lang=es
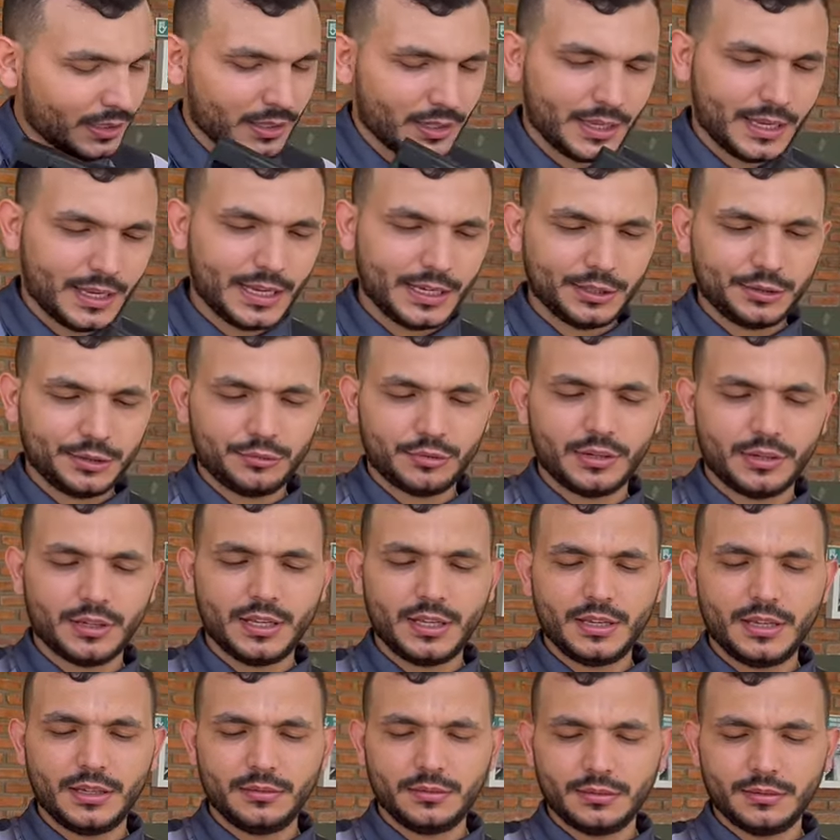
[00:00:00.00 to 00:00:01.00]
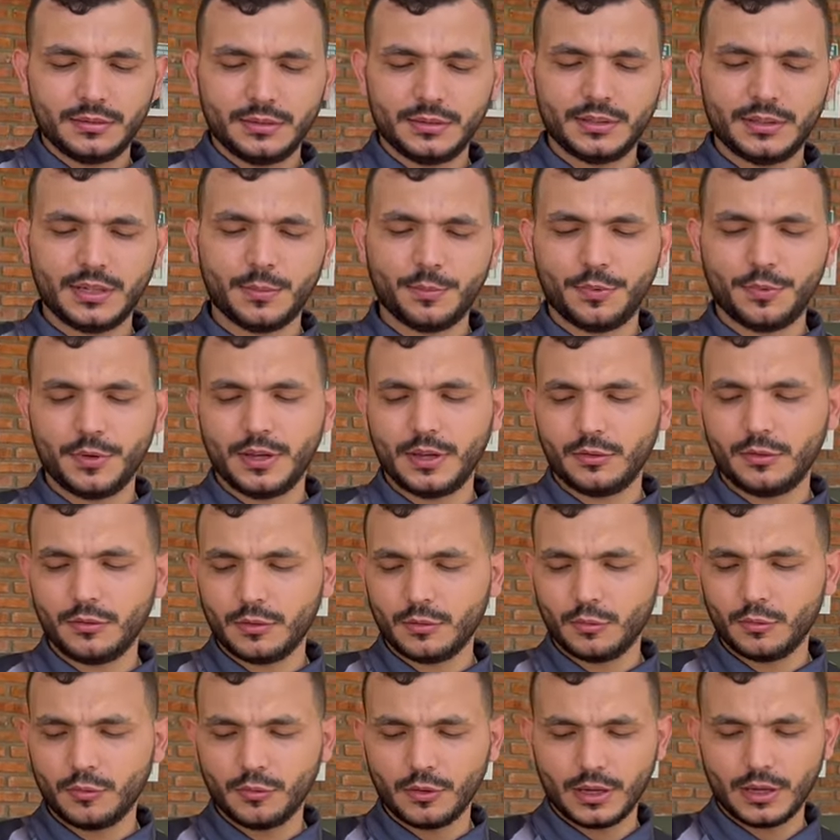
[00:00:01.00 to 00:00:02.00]
Esto aquí se puede
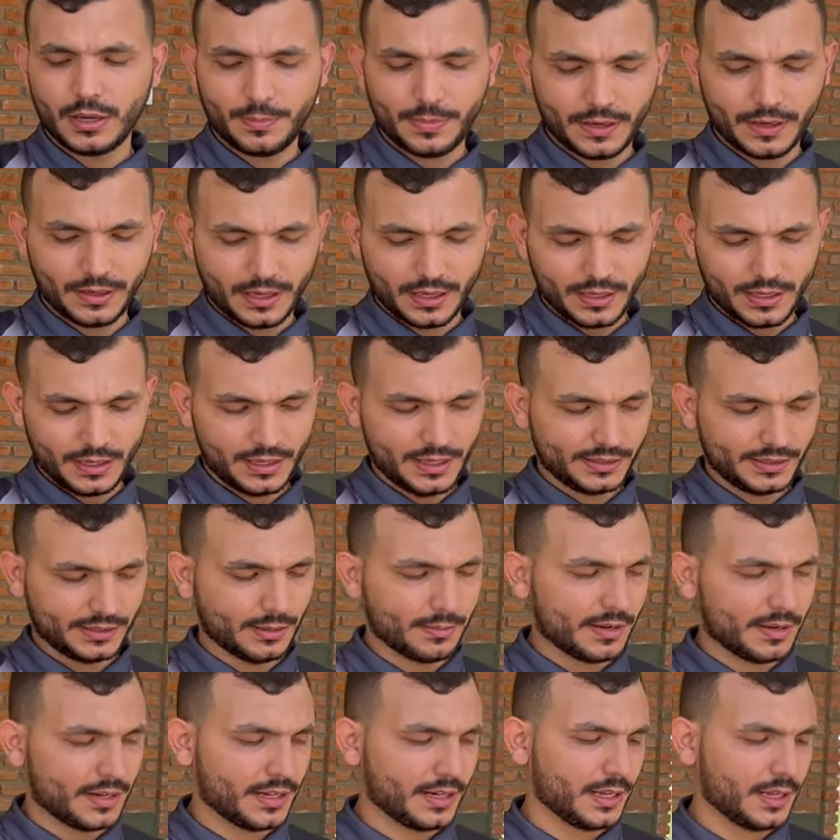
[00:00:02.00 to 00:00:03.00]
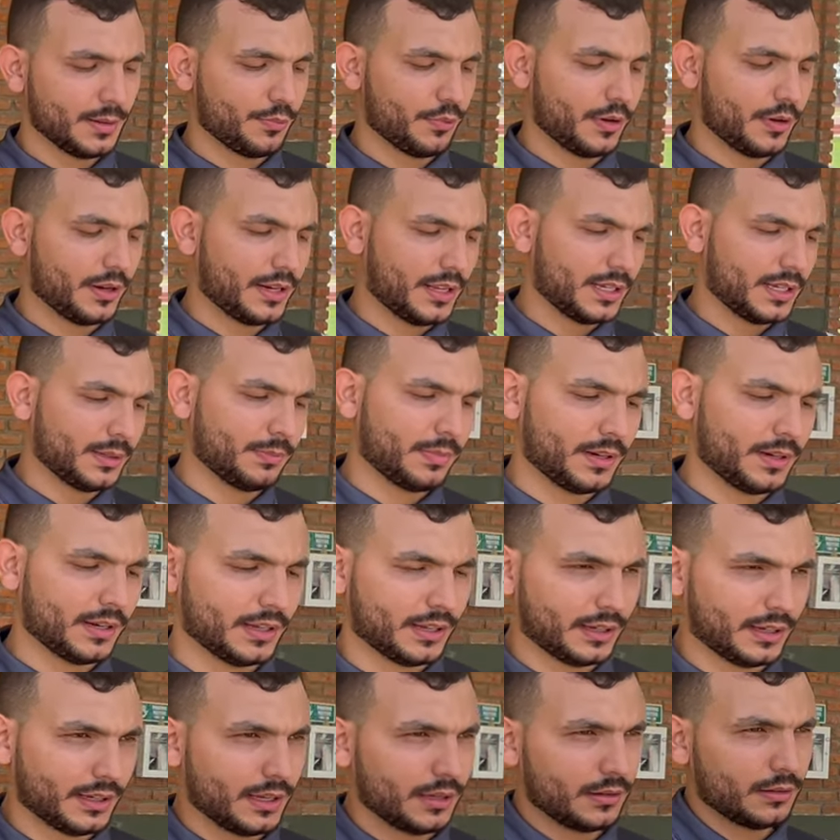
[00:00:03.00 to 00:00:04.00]
acomodar para que quede de esta manera y poderla
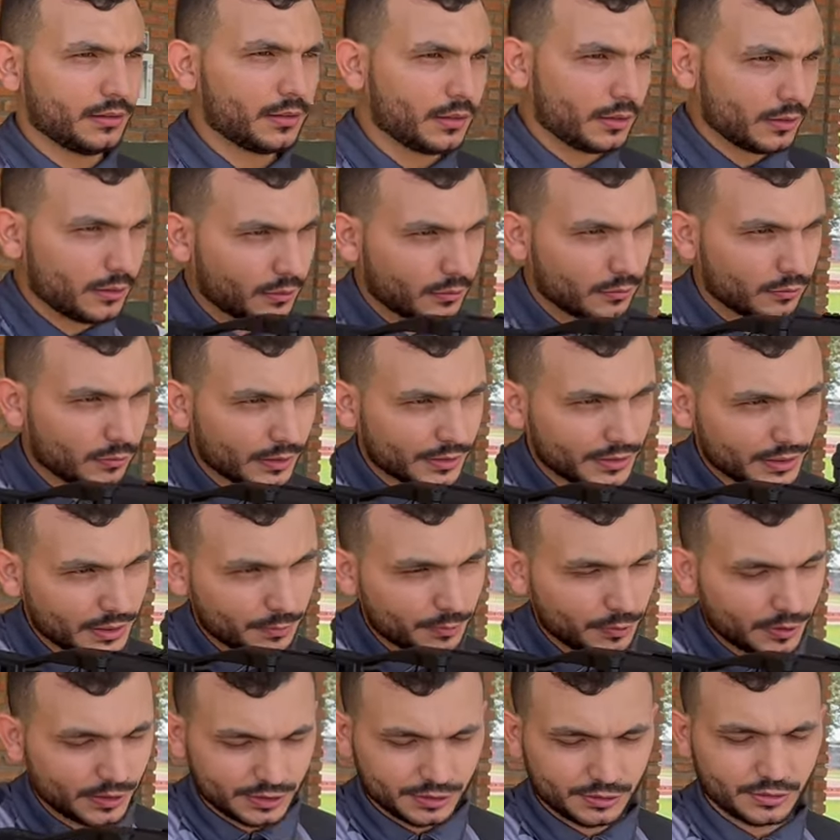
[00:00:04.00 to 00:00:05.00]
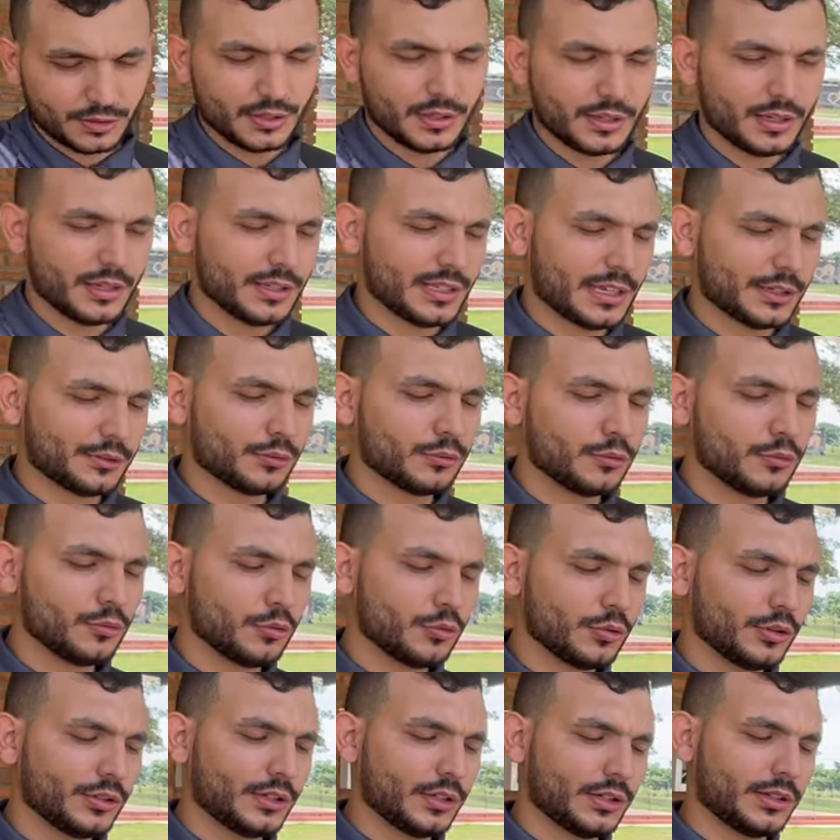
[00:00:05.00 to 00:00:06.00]
disparar acá o así pues ya son
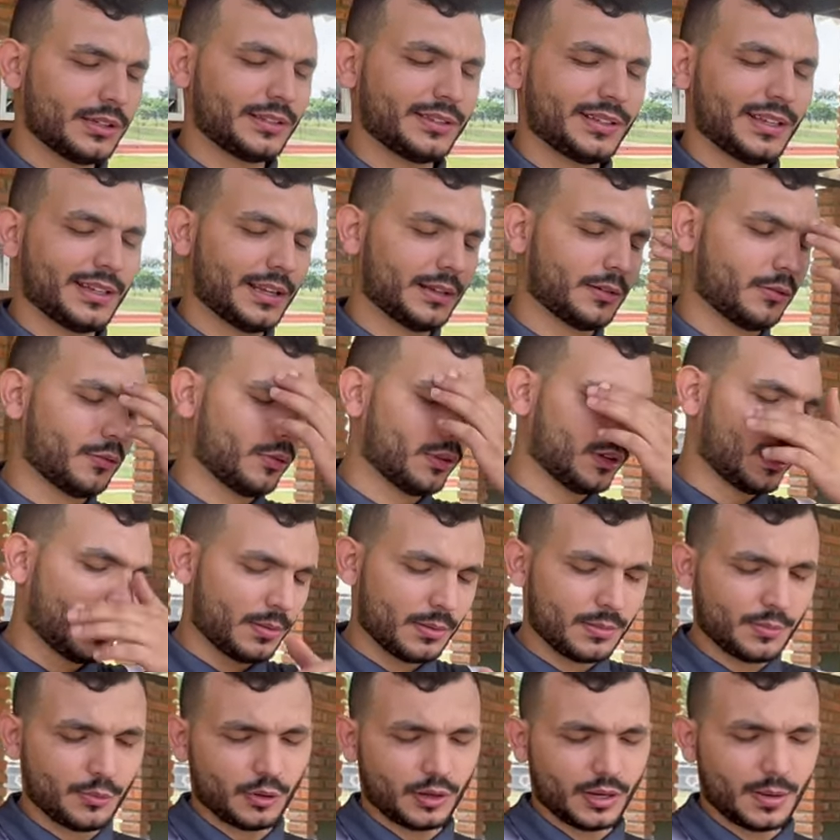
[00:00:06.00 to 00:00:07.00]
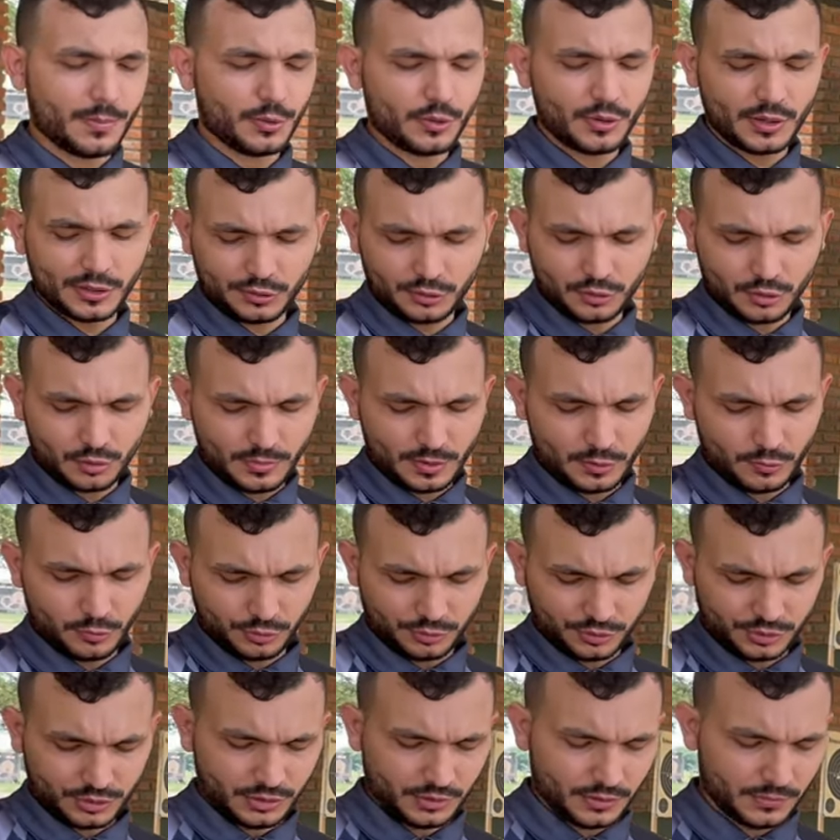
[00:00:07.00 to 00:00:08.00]
lujos que se le coloca a mí por ejemplo eso no me
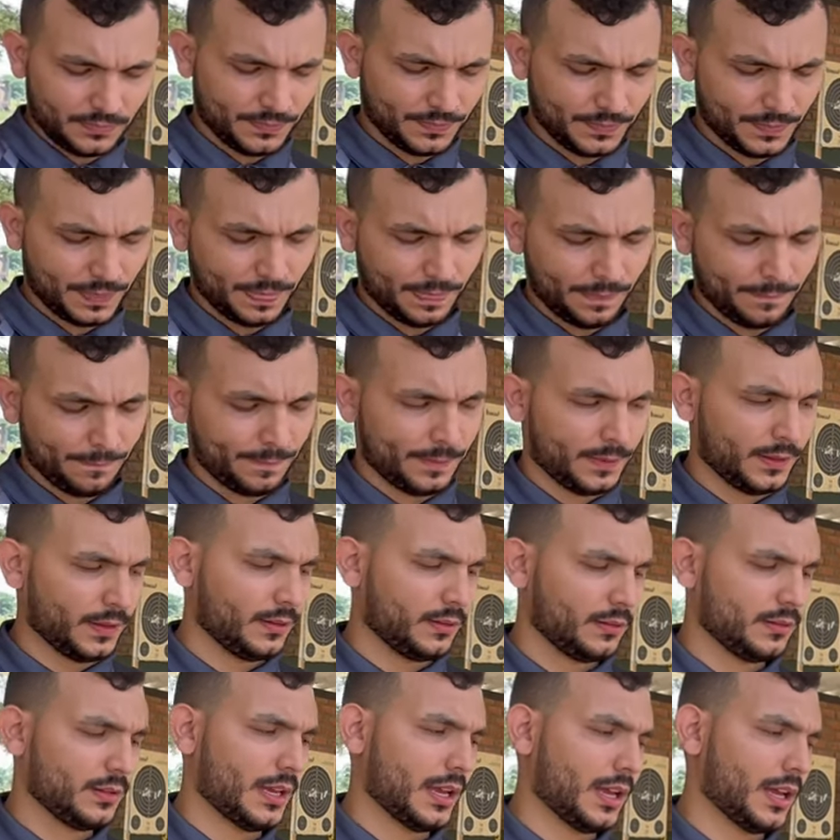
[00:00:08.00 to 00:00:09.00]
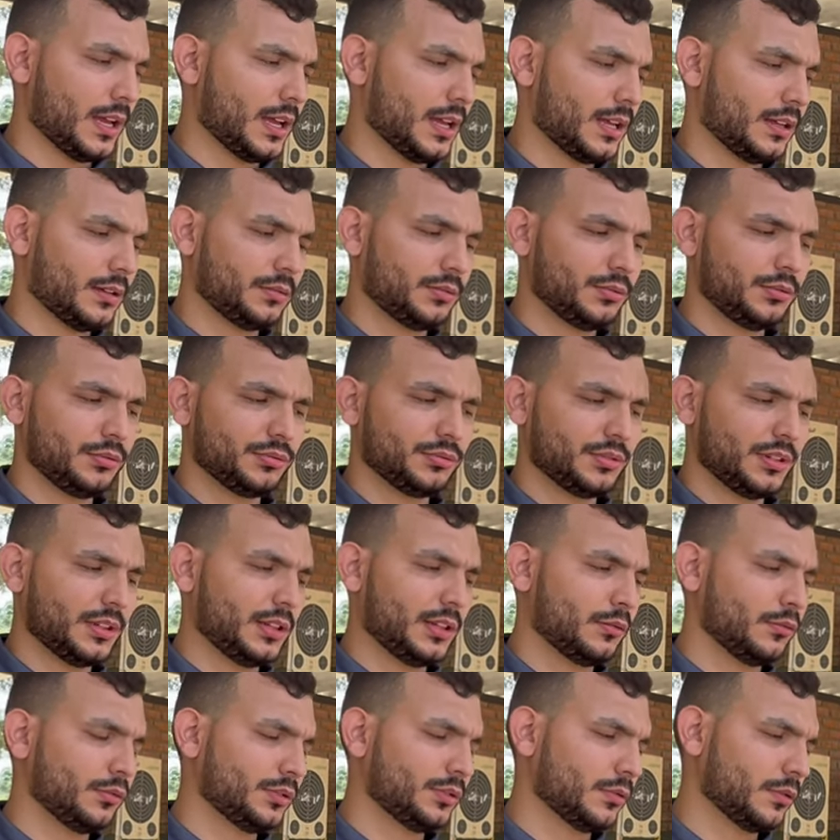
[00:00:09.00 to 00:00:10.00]
gusta ya si a usted
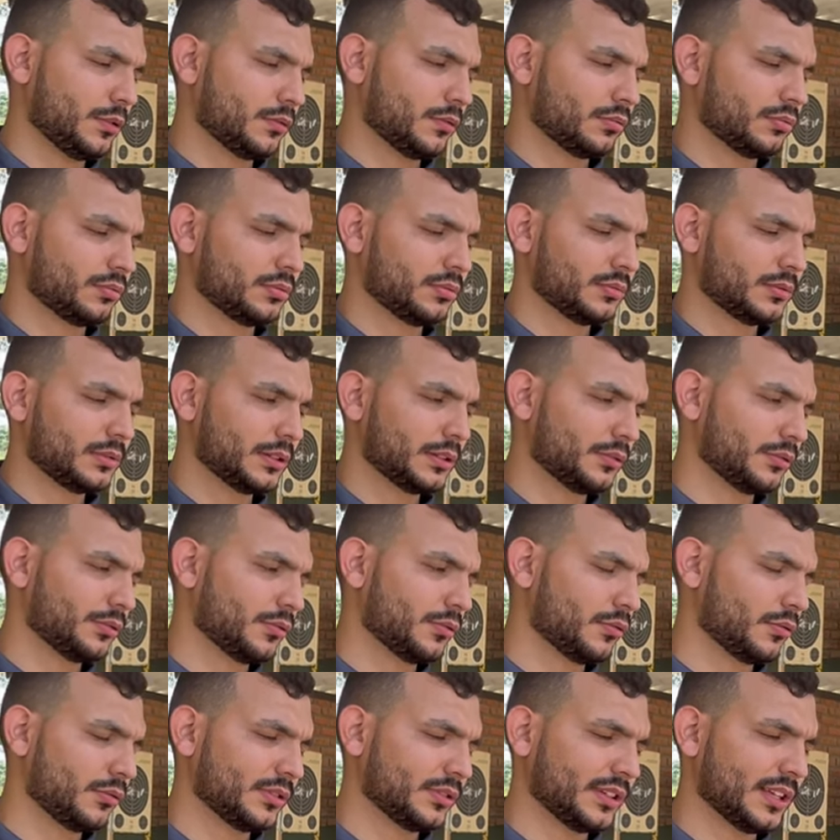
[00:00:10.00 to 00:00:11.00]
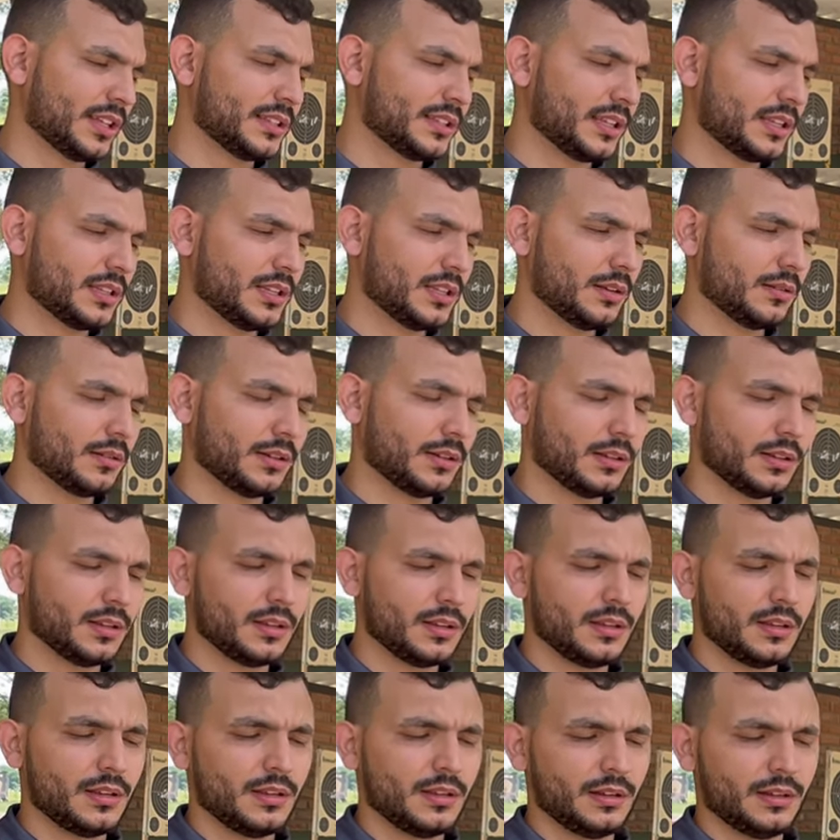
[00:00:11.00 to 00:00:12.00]
le gusta bueno eso son cosas entendibles
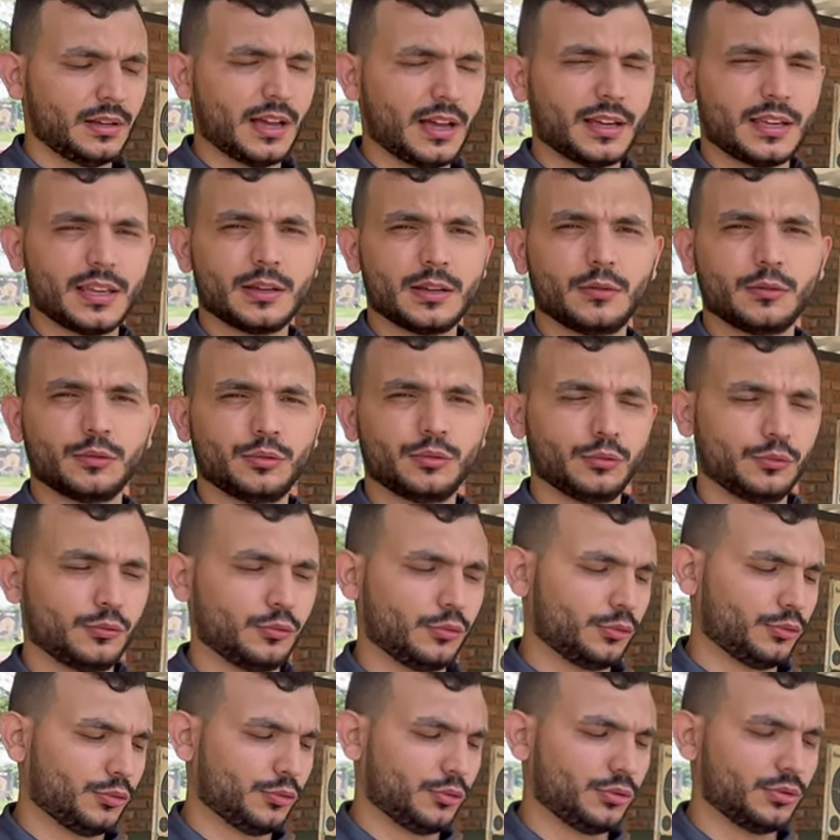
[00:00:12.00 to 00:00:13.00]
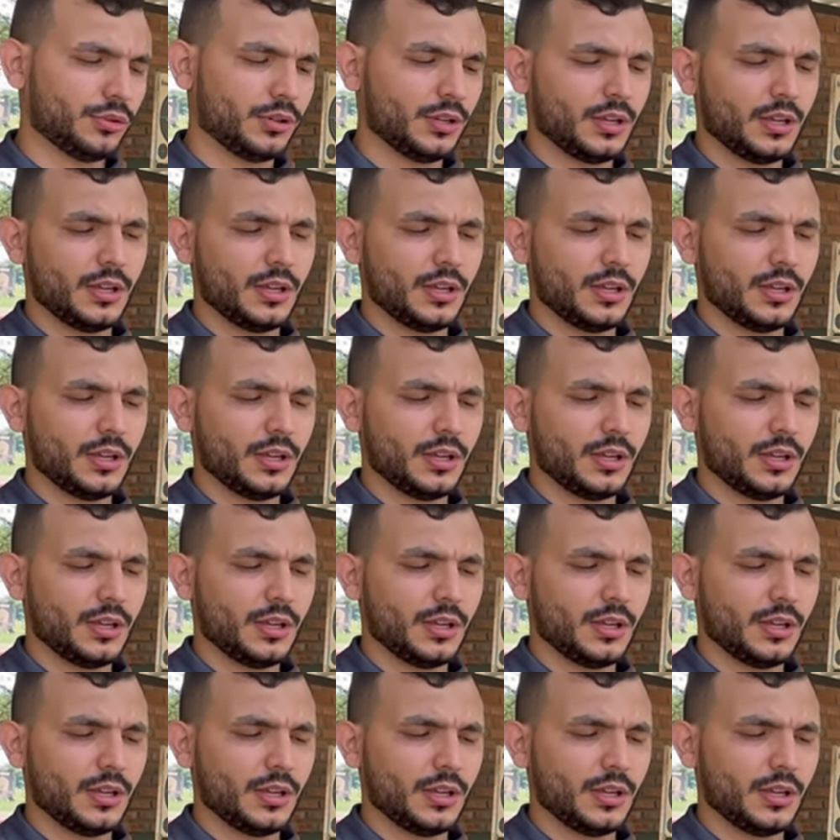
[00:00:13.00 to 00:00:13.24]
cada quien con sus gustos